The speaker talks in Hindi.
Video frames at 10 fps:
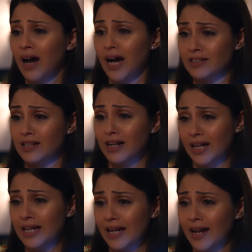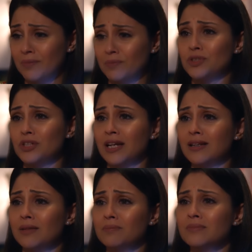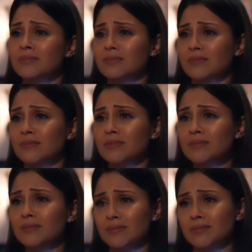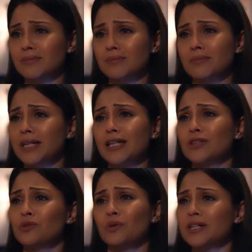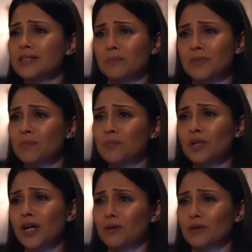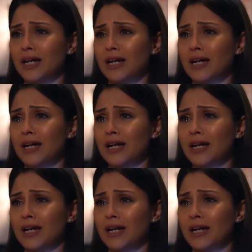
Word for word: आज लग रहा है मुझे कि मेरे यीशु का सपना पूरा हो रहा